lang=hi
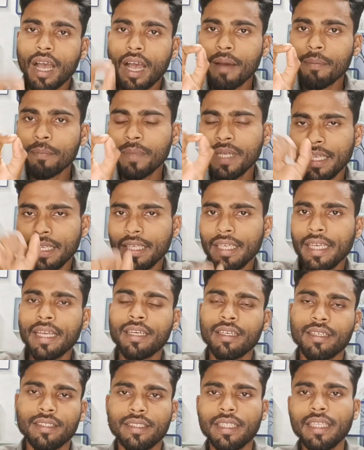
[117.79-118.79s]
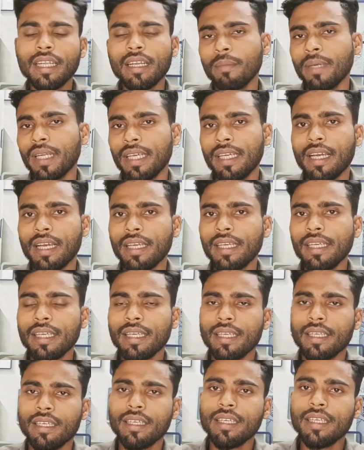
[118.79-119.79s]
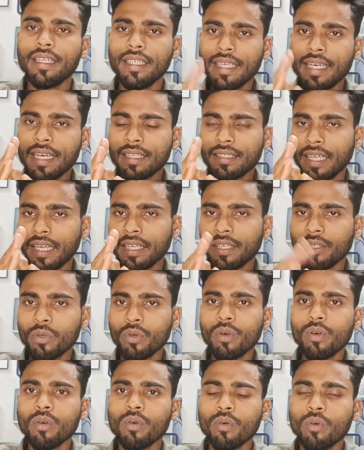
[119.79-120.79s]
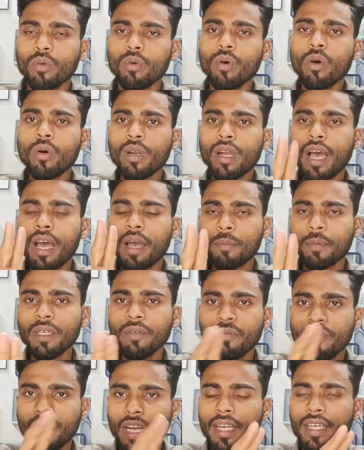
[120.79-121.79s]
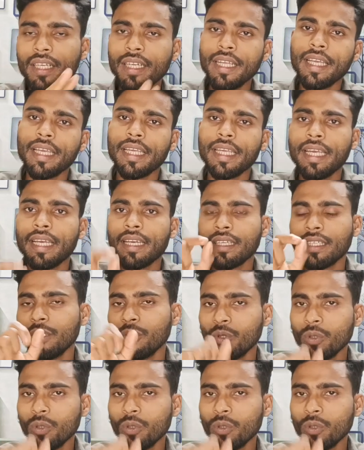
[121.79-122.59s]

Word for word: आपने एक चैनल बनाया है एक तारीख को और आपके फ्रेंड ने एक